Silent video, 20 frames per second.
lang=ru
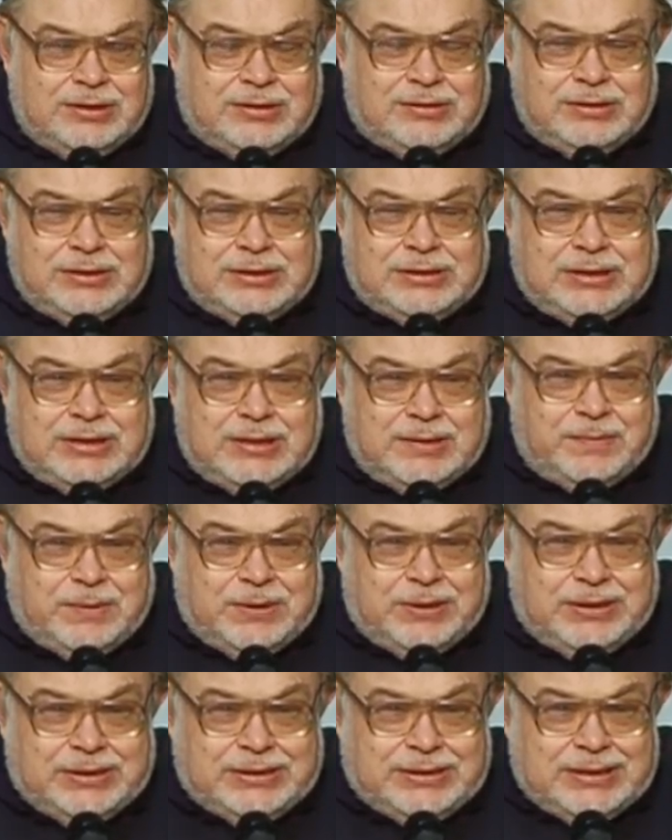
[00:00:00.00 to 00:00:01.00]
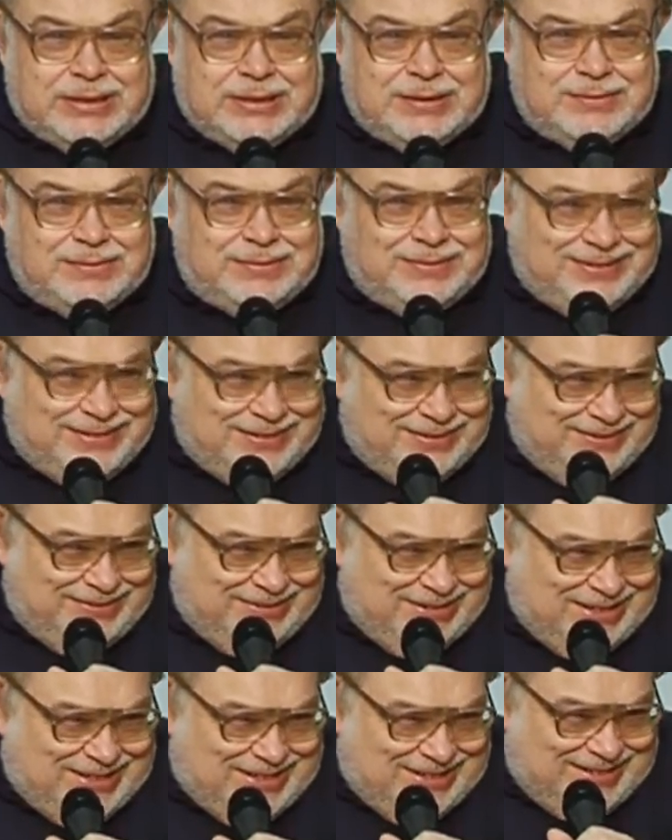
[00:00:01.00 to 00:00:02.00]
находится на полноценном, как
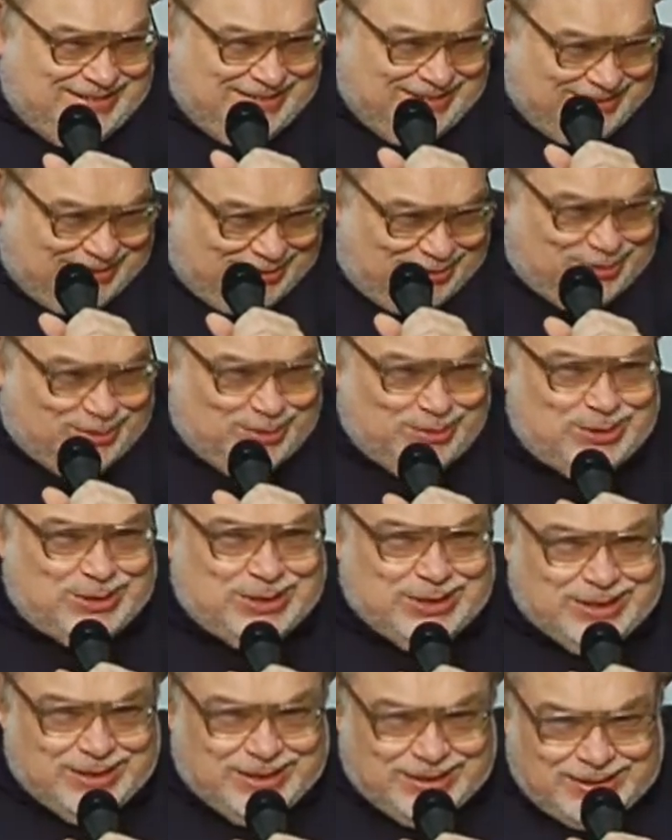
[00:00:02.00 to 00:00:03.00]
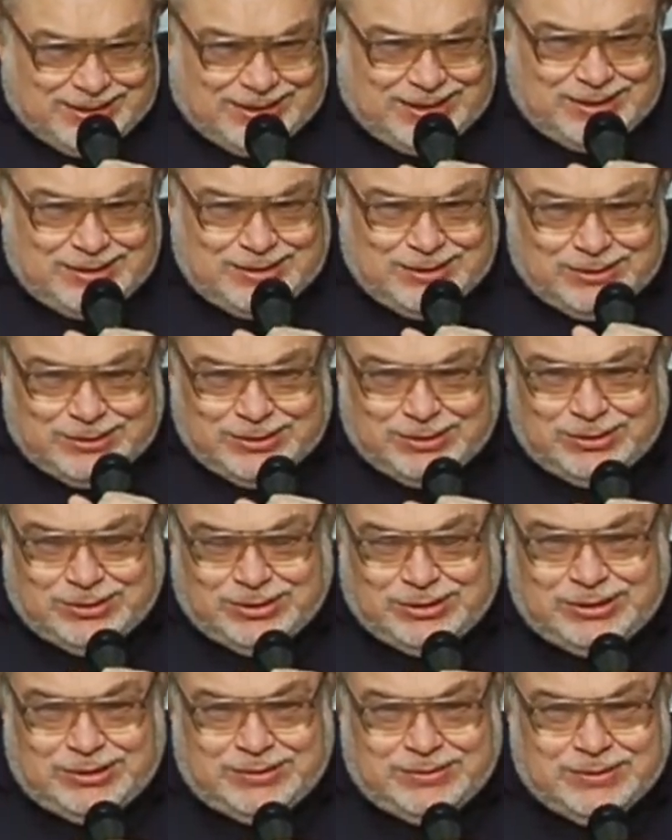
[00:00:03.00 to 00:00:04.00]
говорится, служении, да, и он
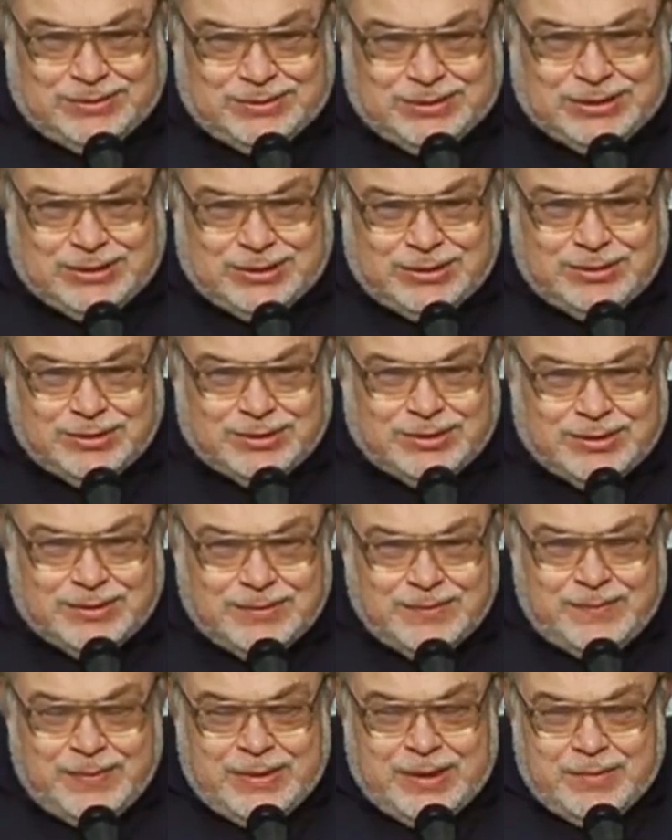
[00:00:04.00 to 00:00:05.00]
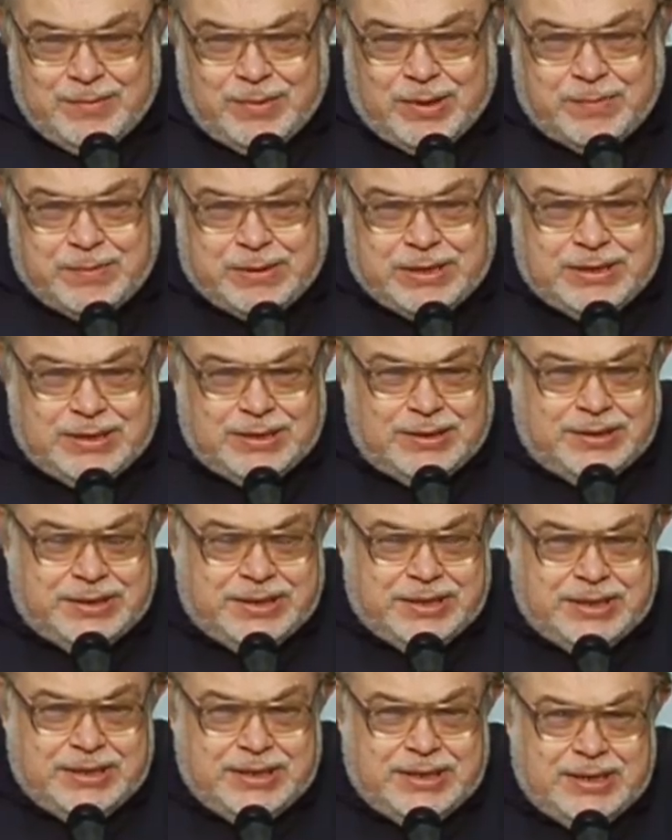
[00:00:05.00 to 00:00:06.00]
тоже своего дохода по
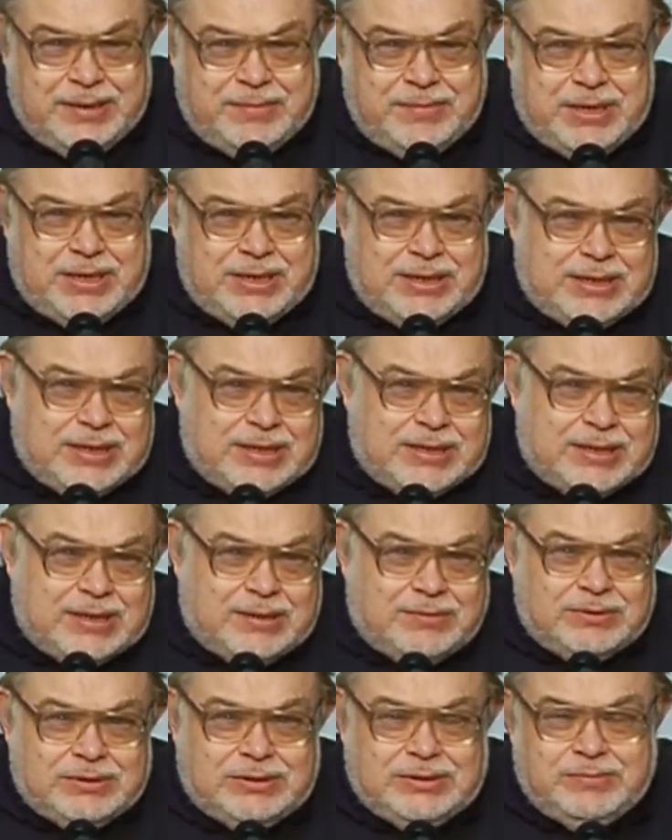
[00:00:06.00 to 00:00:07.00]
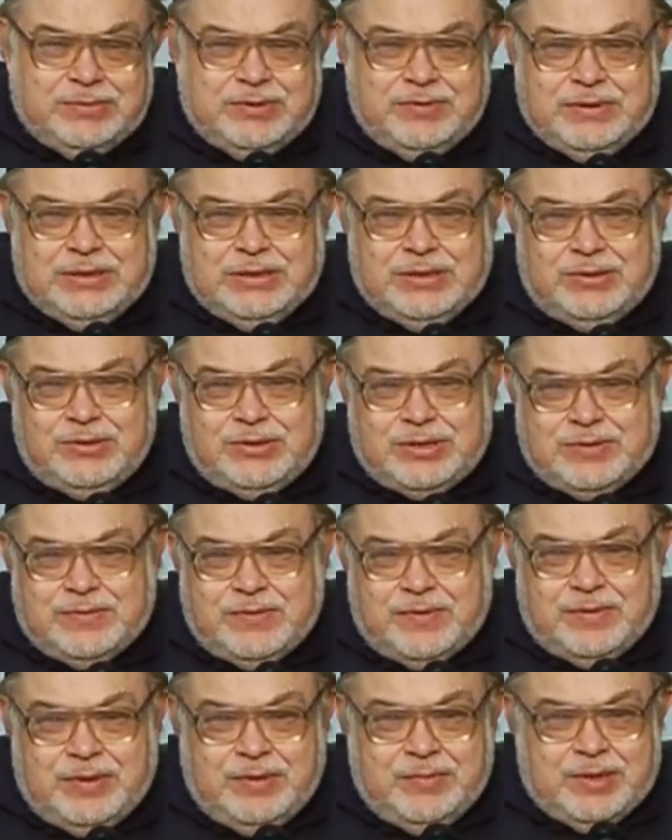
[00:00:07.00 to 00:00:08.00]
определению не имеет, хотя вот мы видели уже
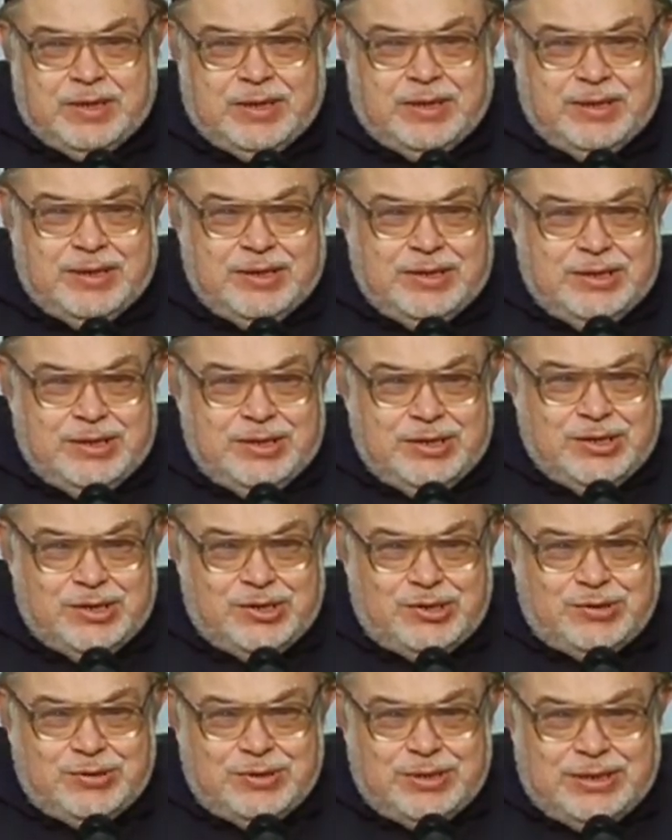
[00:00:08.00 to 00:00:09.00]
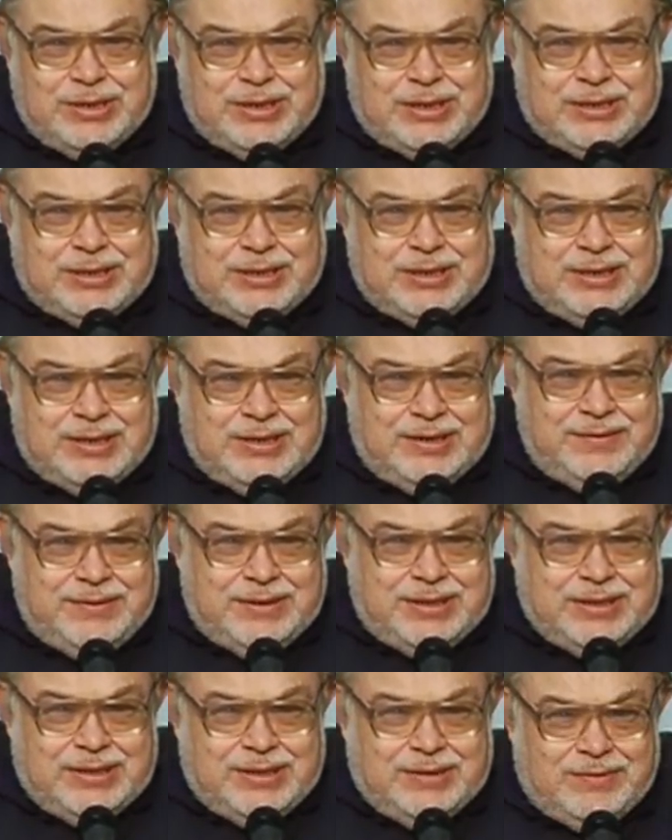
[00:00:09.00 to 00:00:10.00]
во времена Ишуа, некоторые
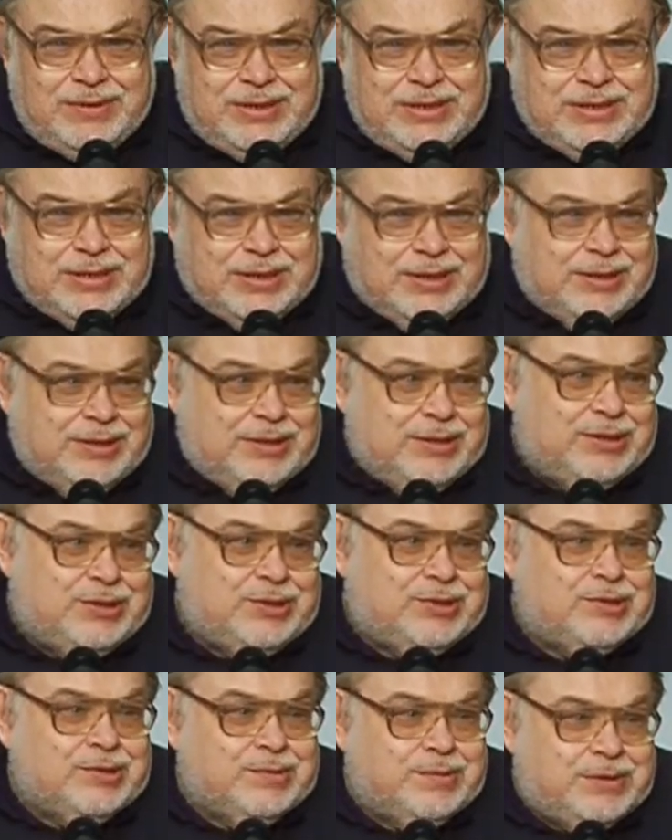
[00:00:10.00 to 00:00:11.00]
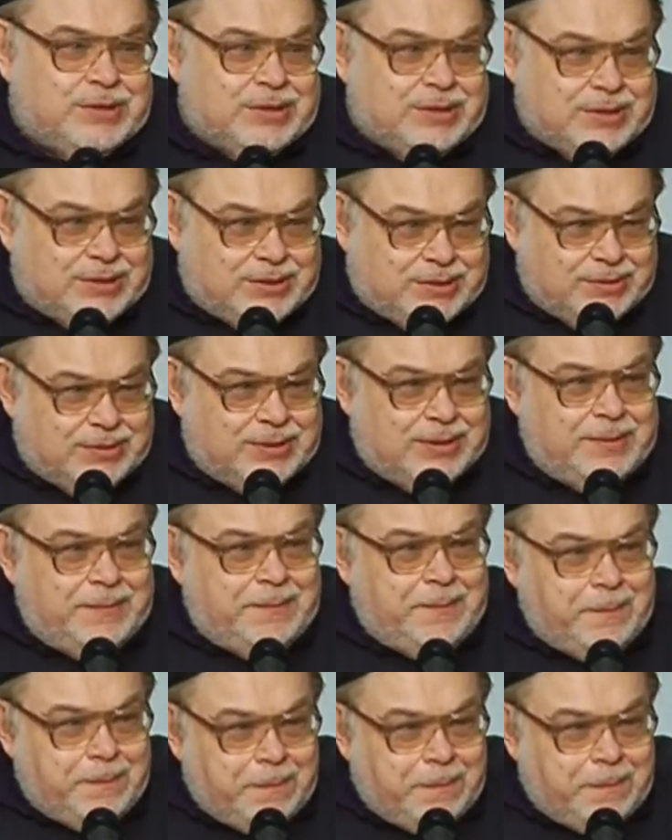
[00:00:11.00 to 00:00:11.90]
левиты и владели даже собственностью, да.